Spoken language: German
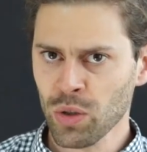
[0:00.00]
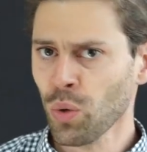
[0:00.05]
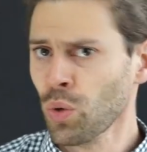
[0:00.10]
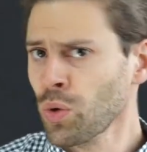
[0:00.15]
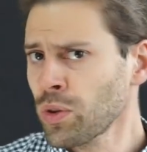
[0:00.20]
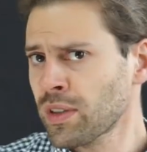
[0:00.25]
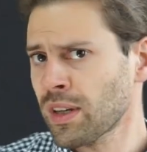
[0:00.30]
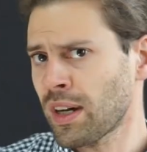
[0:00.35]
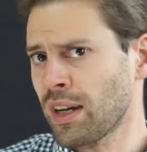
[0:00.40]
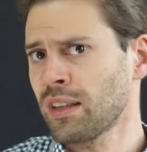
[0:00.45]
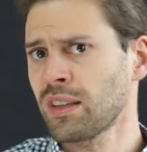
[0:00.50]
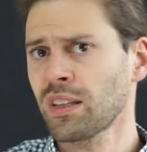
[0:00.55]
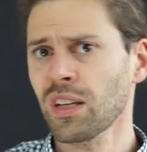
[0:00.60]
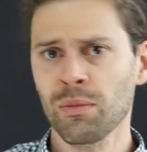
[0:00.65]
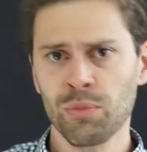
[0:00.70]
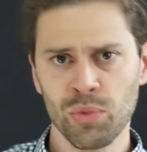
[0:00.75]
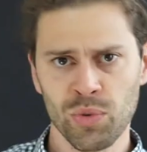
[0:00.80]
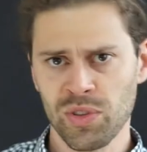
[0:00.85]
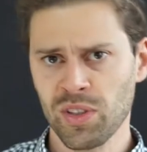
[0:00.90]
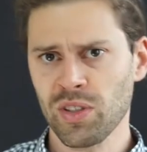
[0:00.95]
unter
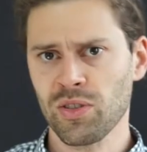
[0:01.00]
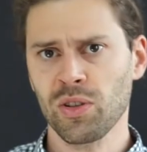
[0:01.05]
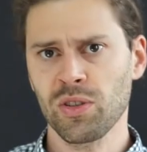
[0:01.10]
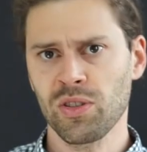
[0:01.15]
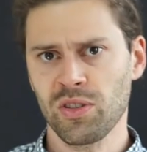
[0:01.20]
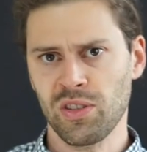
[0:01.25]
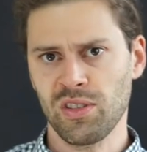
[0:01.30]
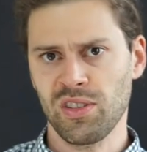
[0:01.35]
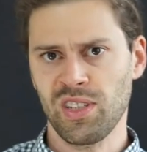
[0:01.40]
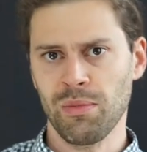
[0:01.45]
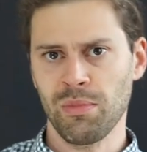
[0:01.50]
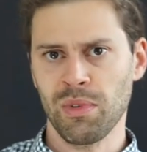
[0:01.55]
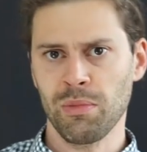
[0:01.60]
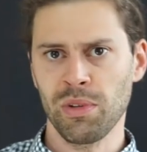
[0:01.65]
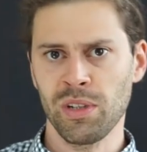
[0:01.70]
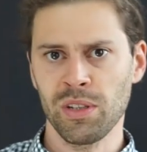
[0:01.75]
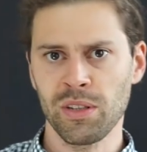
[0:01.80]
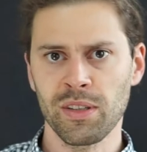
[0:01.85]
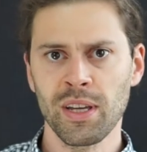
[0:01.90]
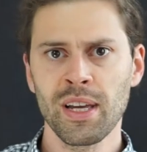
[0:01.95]
anderem unser Sonnensystem,
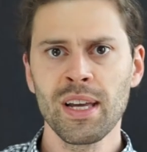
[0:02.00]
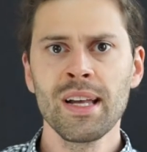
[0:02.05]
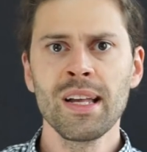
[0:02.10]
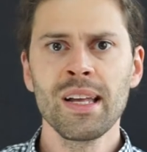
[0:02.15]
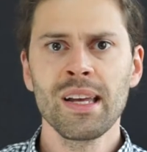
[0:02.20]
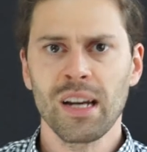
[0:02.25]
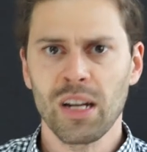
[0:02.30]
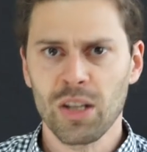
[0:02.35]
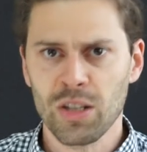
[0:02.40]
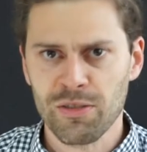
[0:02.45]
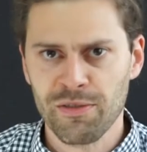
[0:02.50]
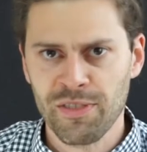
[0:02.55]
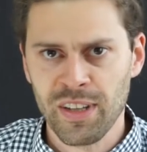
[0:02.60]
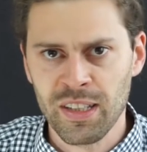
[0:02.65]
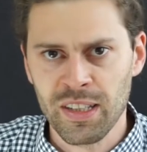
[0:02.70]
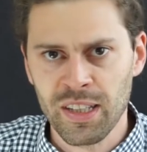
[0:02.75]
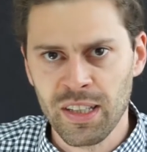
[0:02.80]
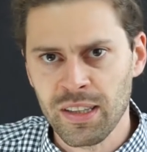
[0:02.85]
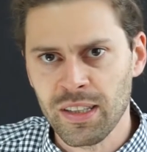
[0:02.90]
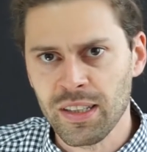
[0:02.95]
gebildet. Also wenn
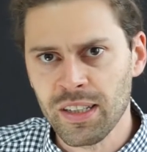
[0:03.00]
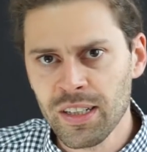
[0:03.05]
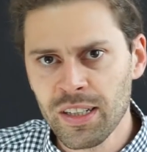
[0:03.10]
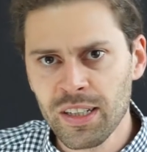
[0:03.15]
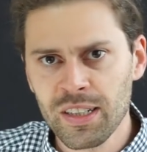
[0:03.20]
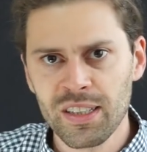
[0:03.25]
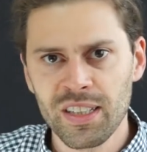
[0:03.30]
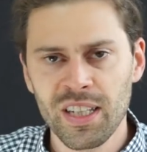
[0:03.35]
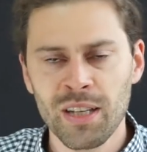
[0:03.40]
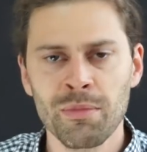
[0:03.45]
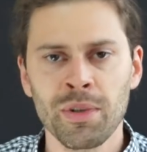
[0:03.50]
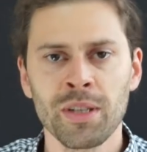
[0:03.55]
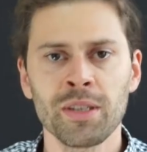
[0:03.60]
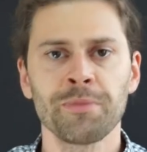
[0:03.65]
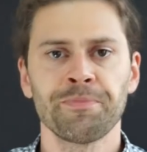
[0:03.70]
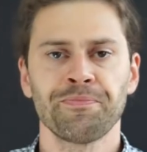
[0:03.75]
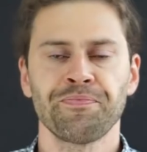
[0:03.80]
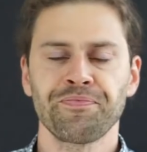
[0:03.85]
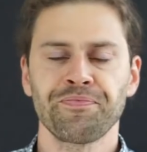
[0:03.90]
Ihnen irgendjemand